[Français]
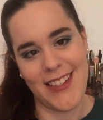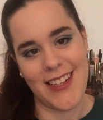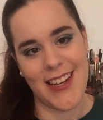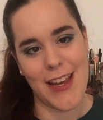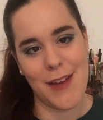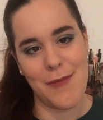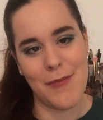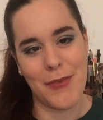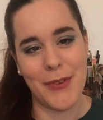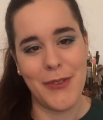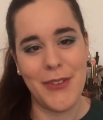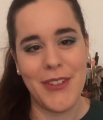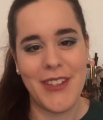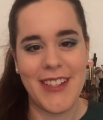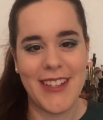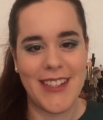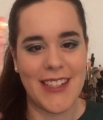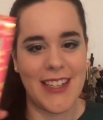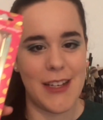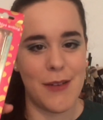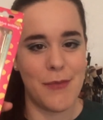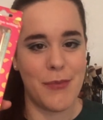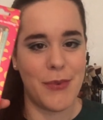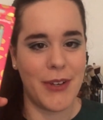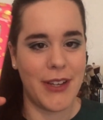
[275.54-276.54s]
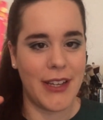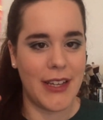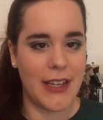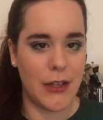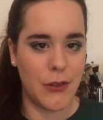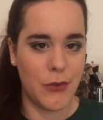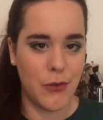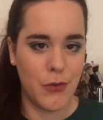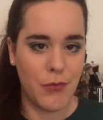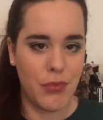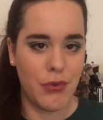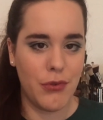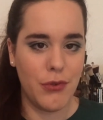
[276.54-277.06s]
j'ai rien pour noter, j'ai rien pour écrire
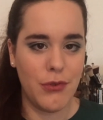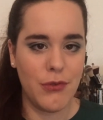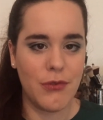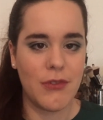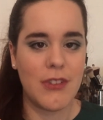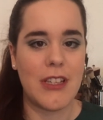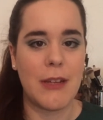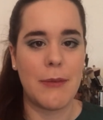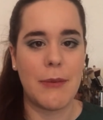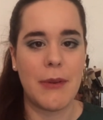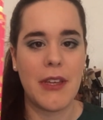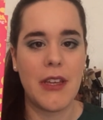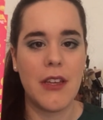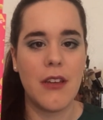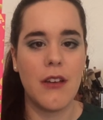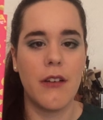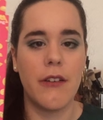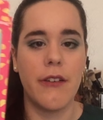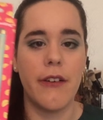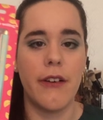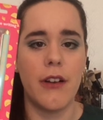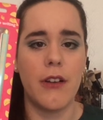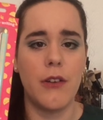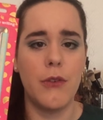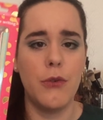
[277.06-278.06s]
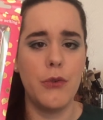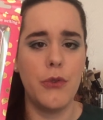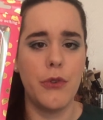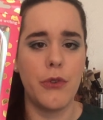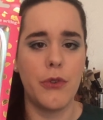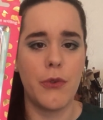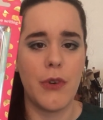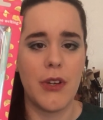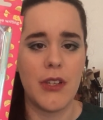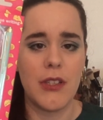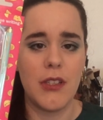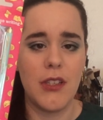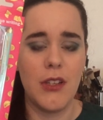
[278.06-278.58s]
non plus, donc j'ai pris euh, un lot de
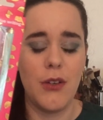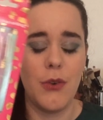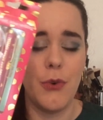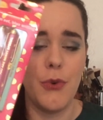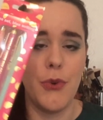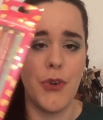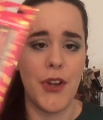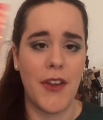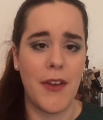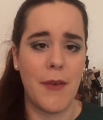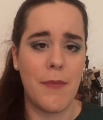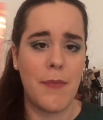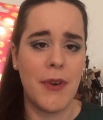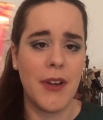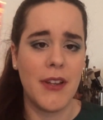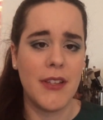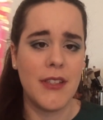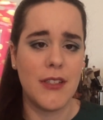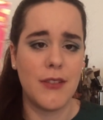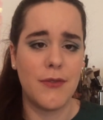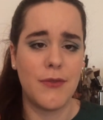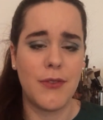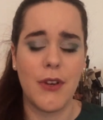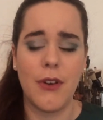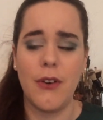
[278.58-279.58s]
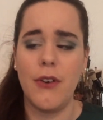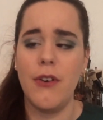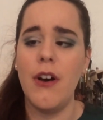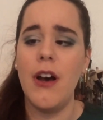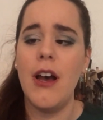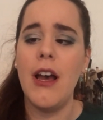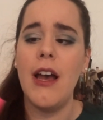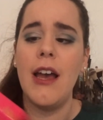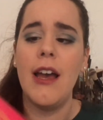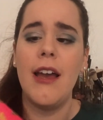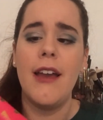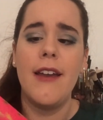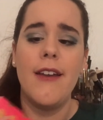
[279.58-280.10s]
trois stylos, il y en avait plein de différents.
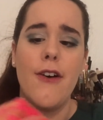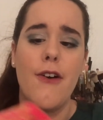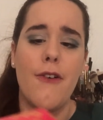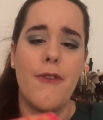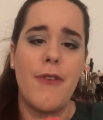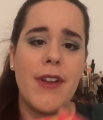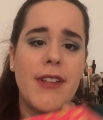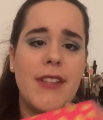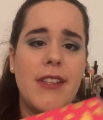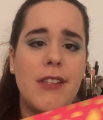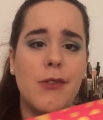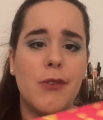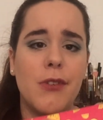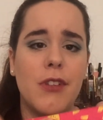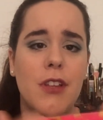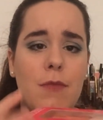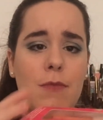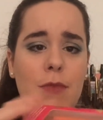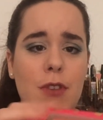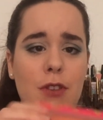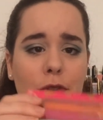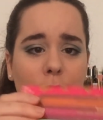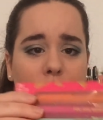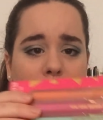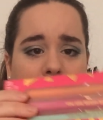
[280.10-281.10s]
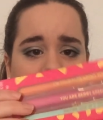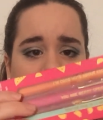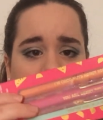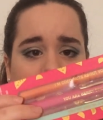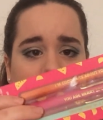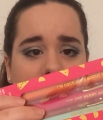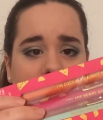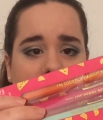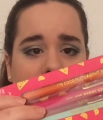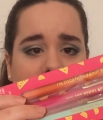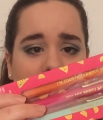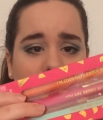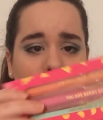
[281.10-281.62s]
Et en fait, ils ont des mignons petits
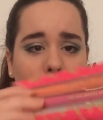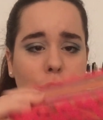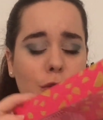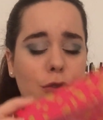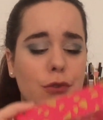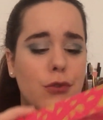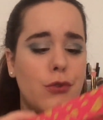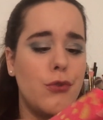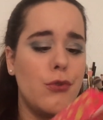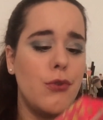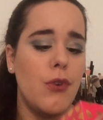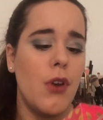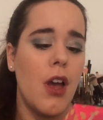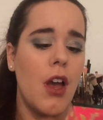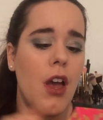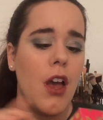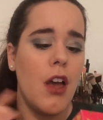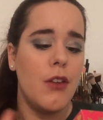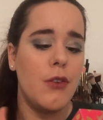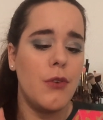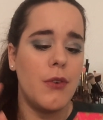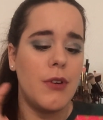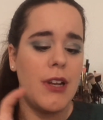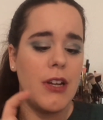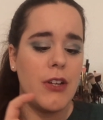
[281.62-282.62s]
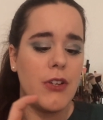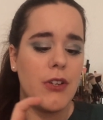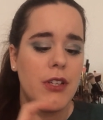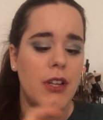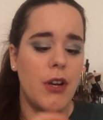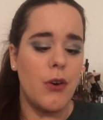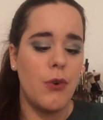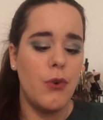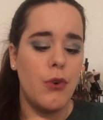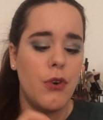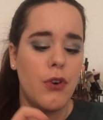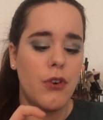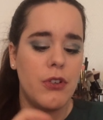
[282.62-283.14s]
messages dessus. Donc là, j'en ai un
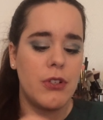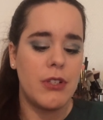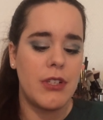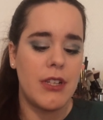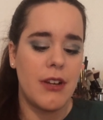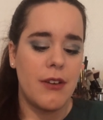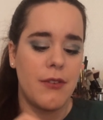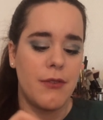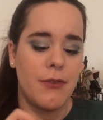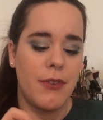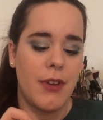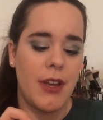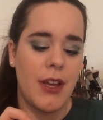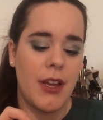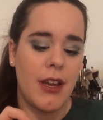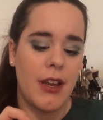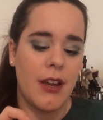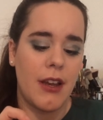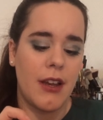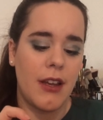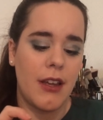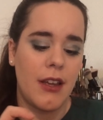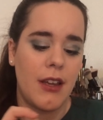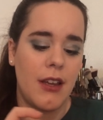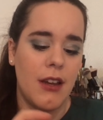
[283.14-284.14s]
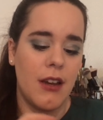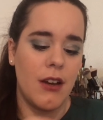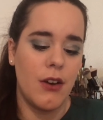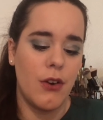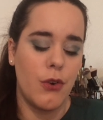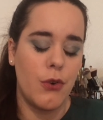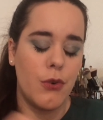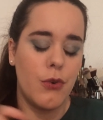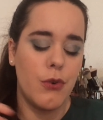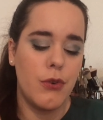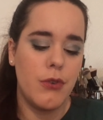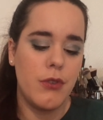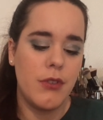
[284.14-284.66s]
orange, un vert et un
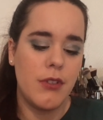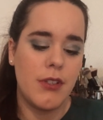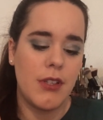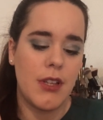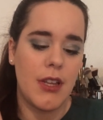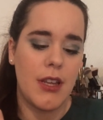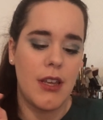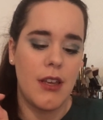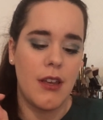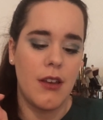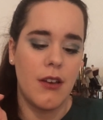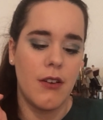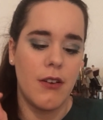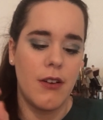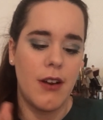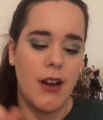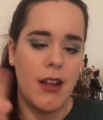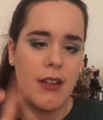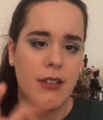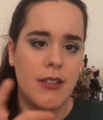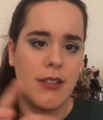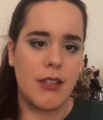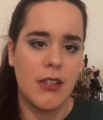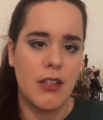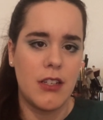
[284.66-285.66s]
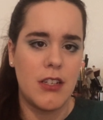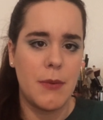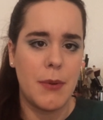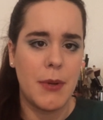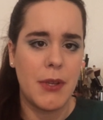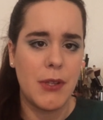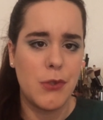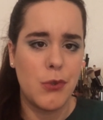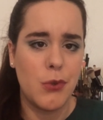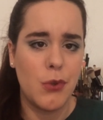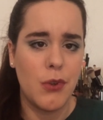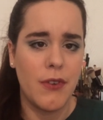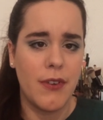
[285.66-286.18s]
rose, et euh, là, j'ai
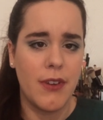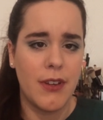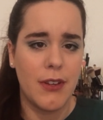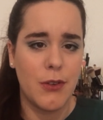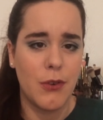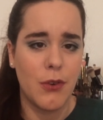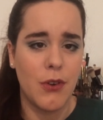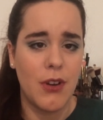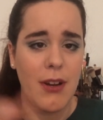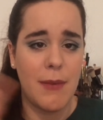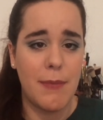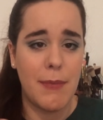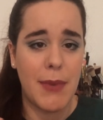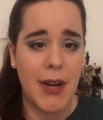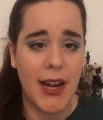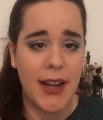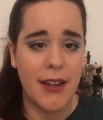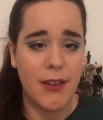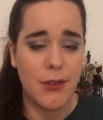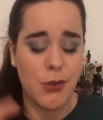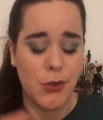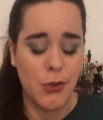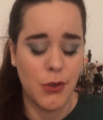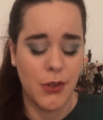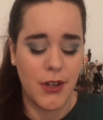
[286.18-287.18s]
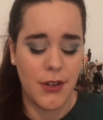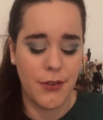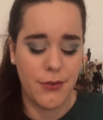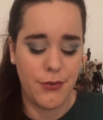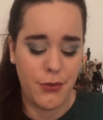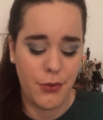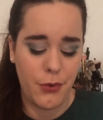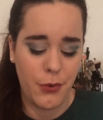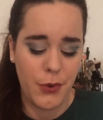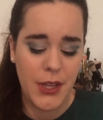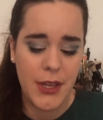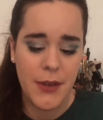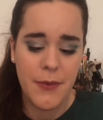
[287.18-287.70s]
pris ceux avec les blagues sur les
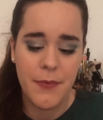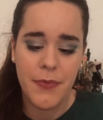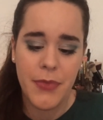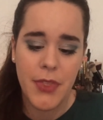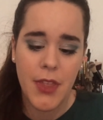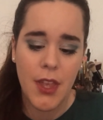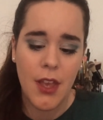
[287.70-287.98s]
fruits.